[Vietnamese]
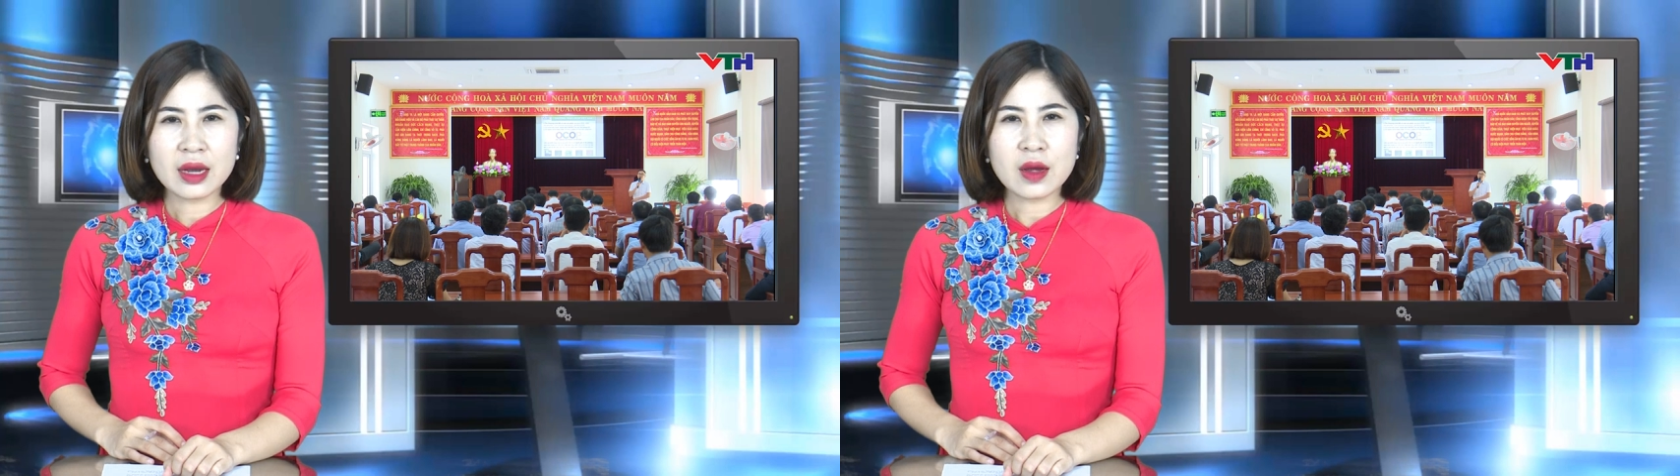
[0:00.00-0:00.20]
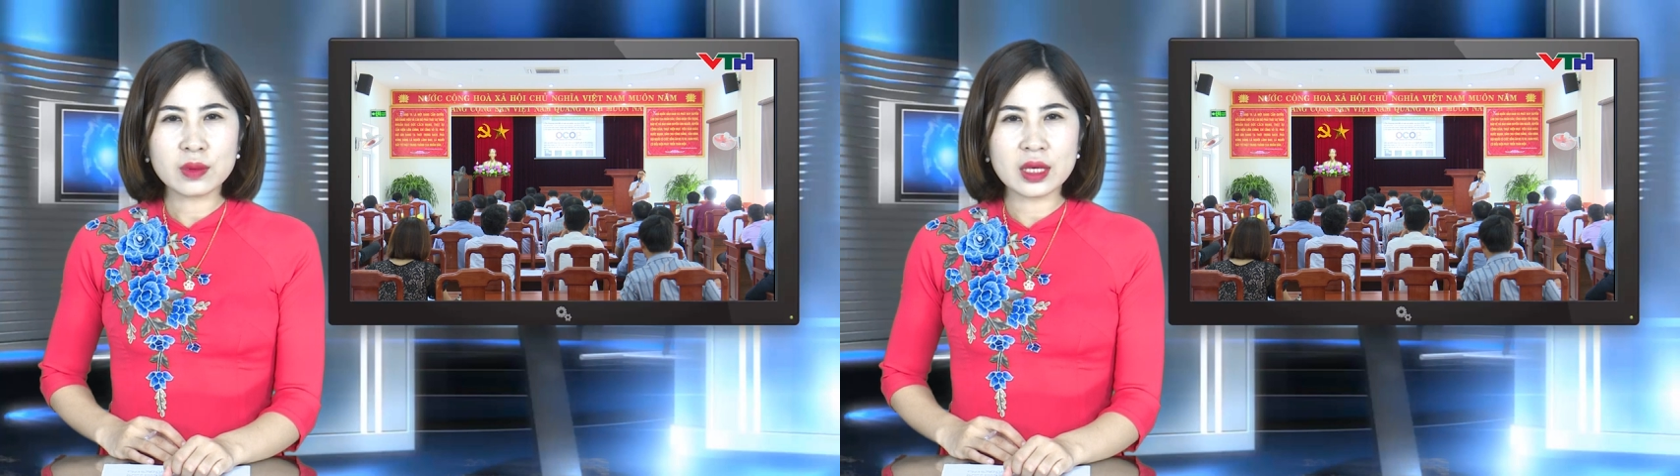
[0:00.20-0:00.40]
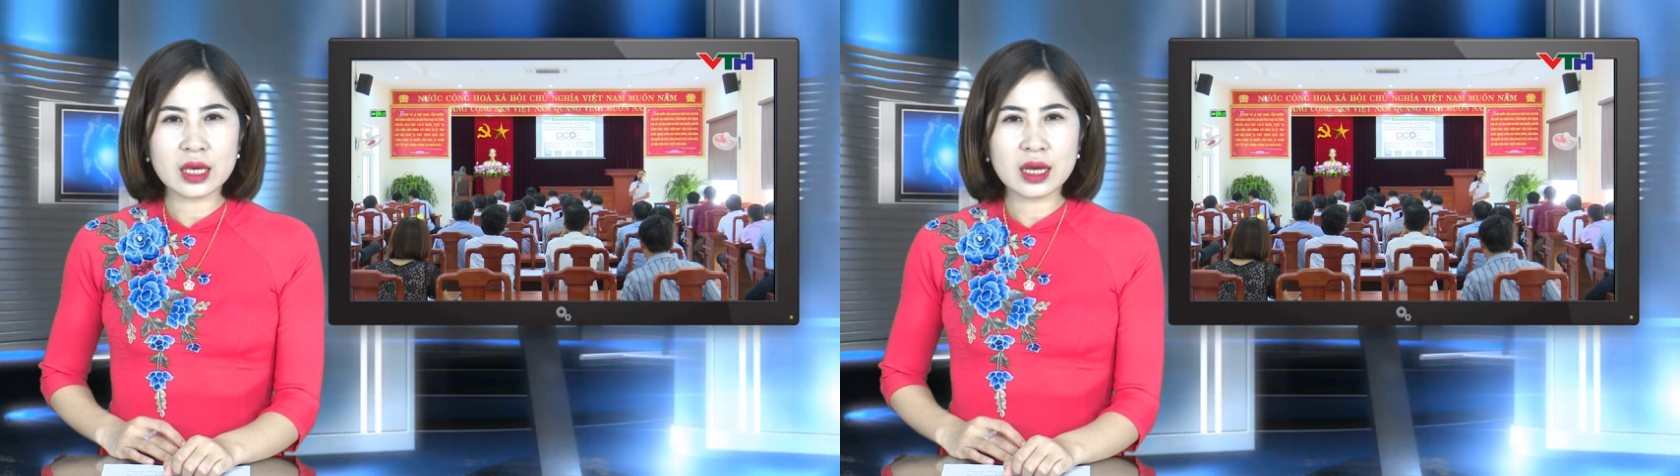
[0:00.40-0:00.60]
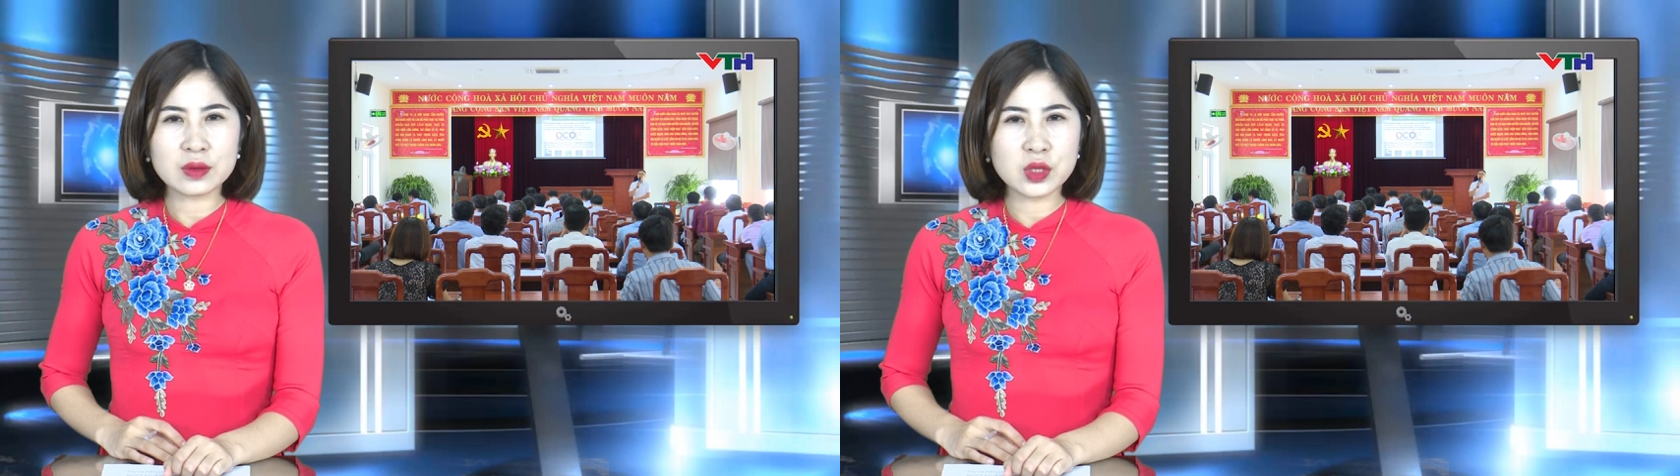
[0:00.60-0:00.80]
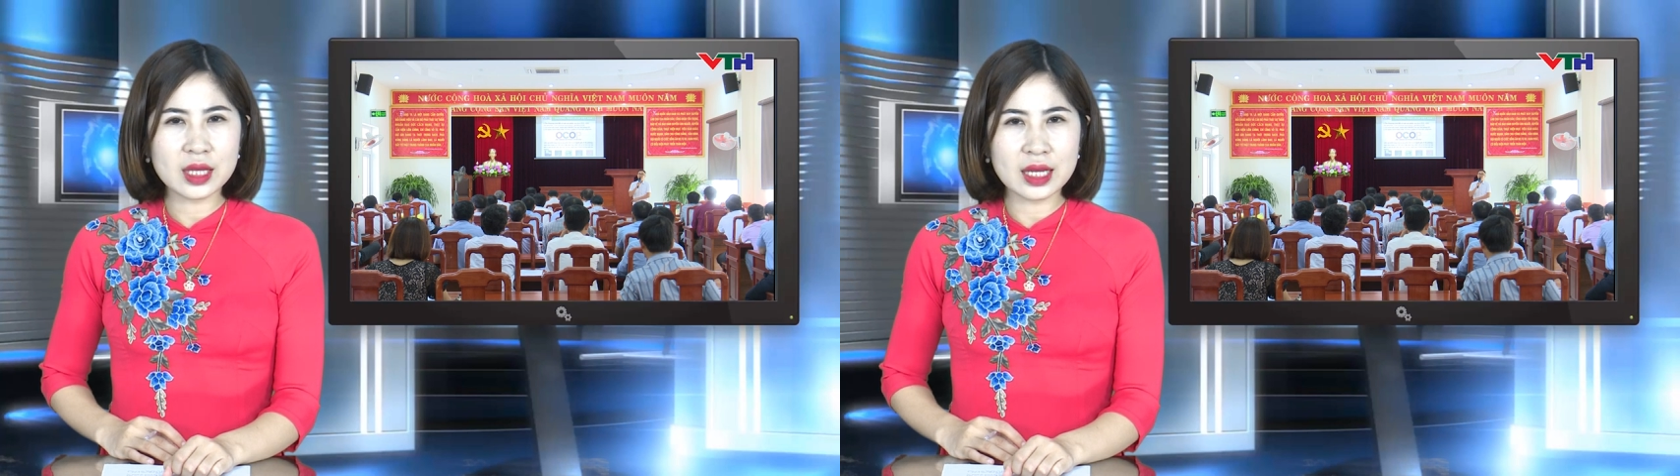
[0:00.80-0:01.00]
đồng chí Cao
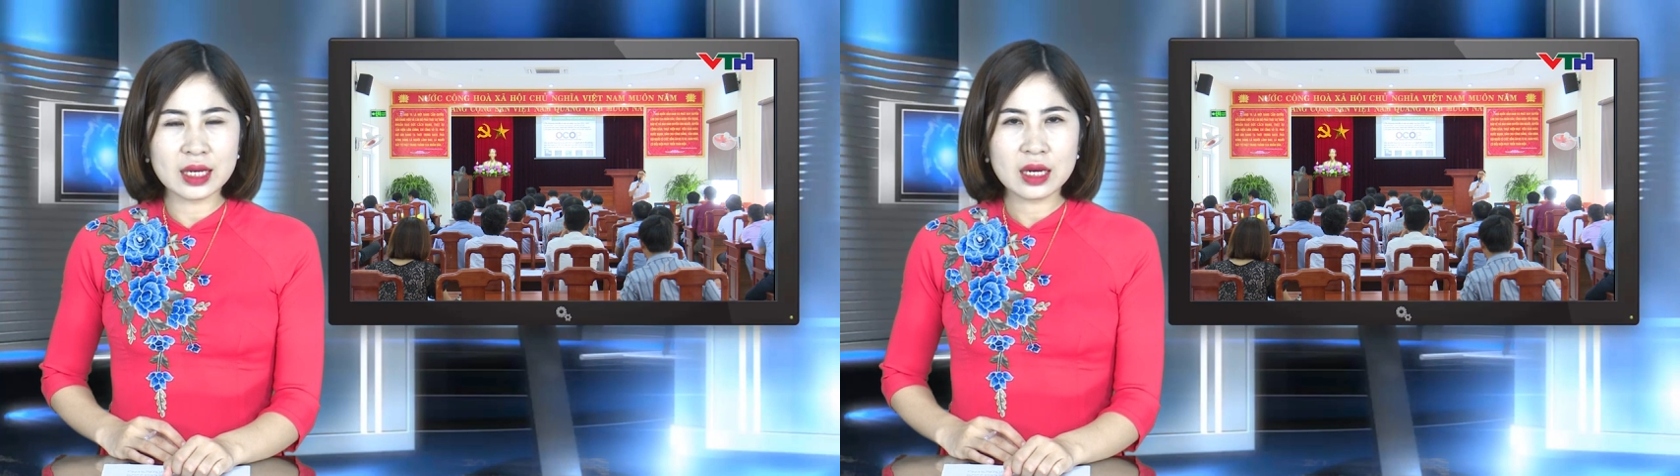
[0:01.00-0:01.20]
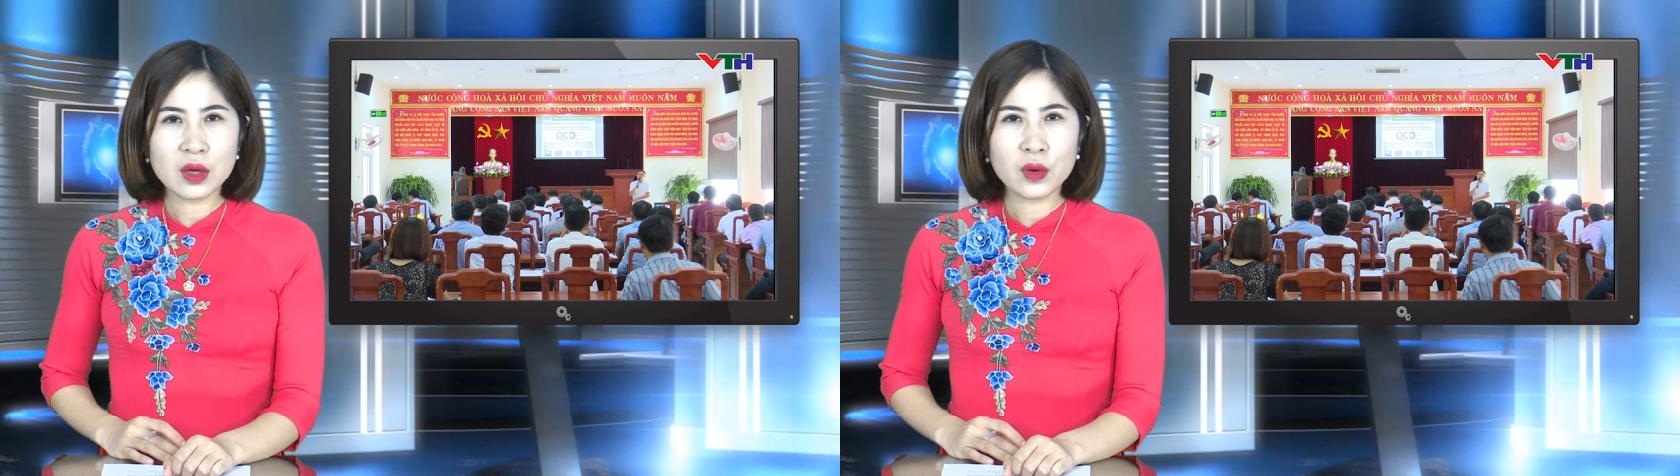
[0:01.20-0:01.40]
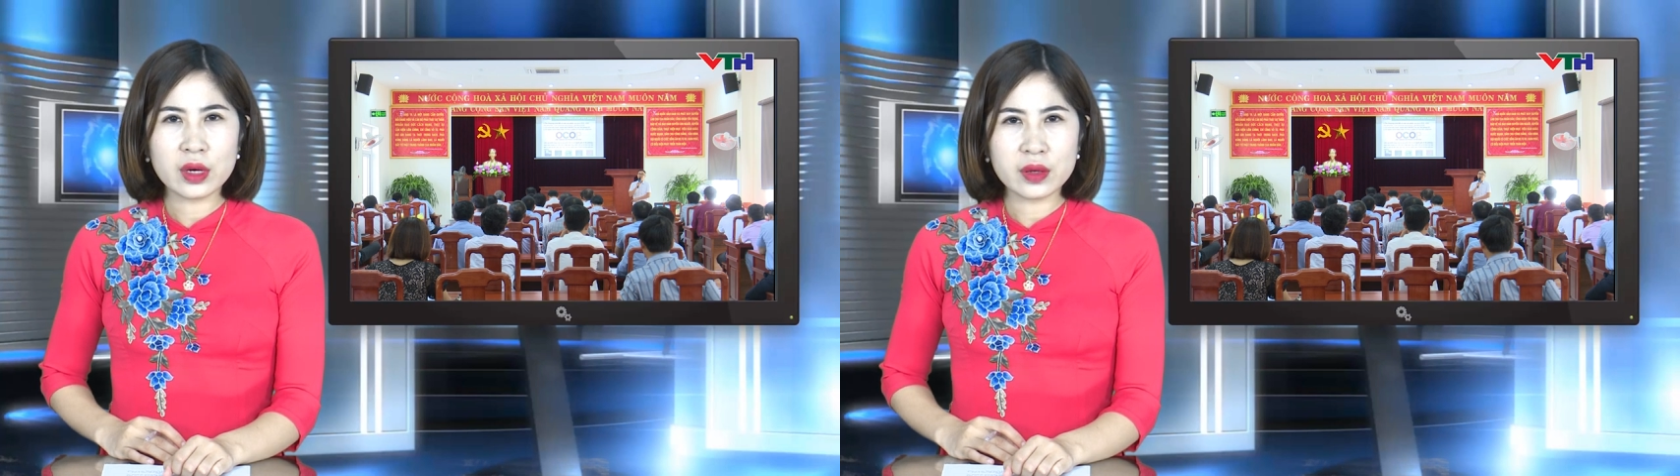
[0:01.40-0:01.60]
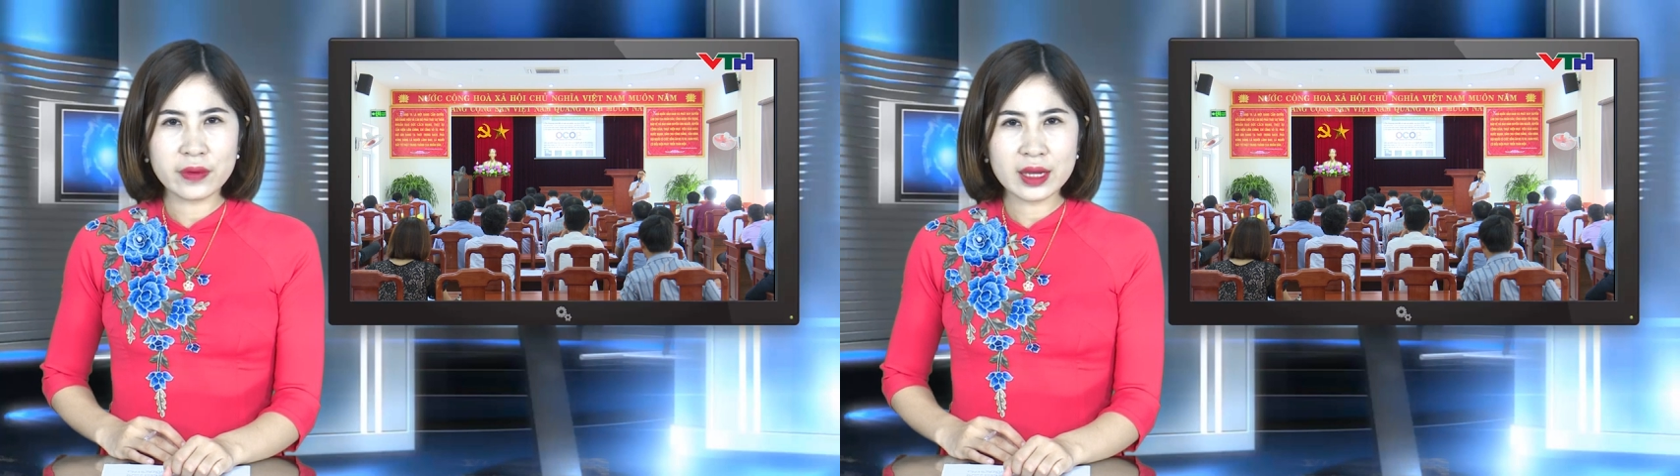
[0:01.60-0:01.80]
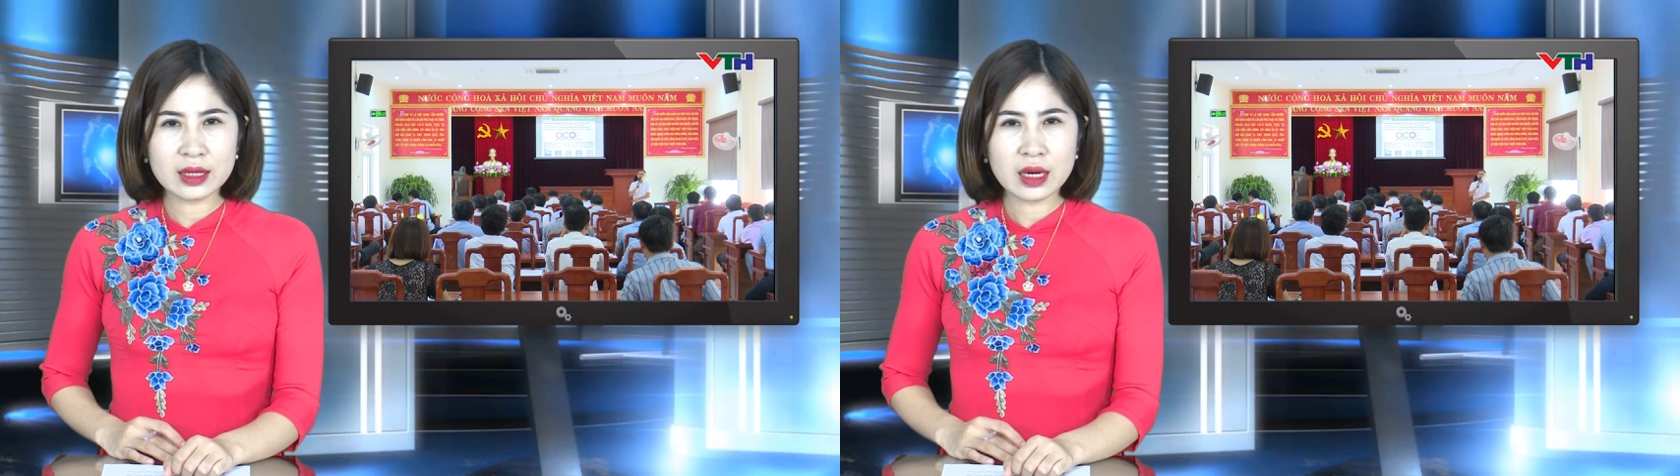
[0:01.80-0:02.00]
Xuân Tín, huyện ủy
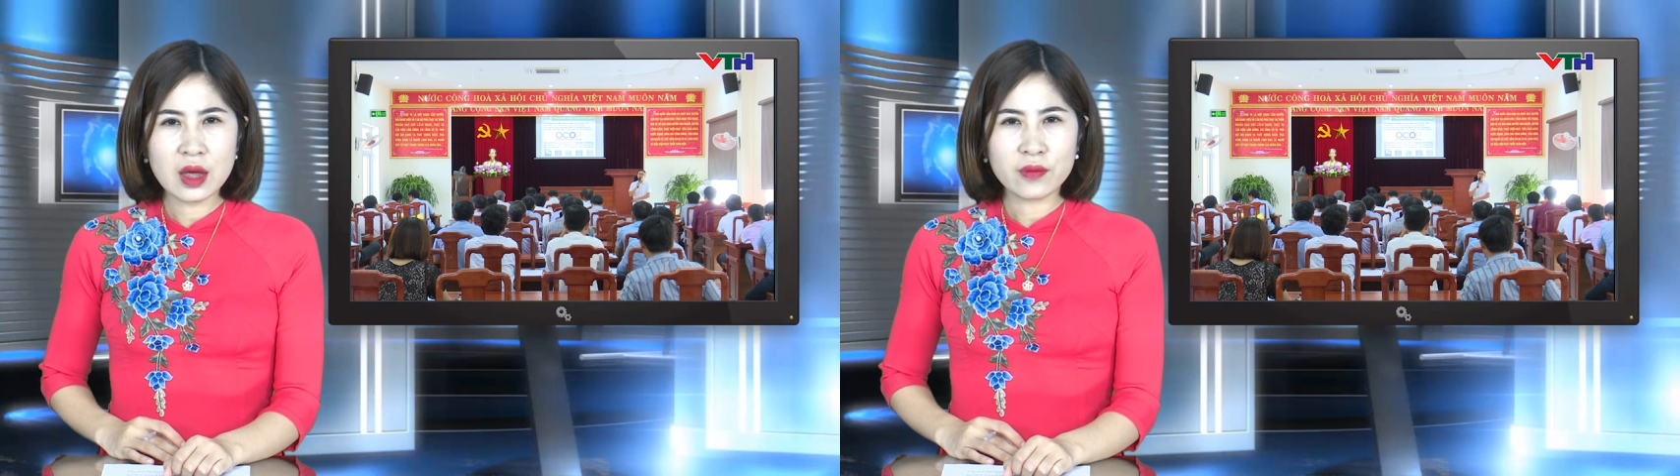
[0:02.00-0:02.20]
viên,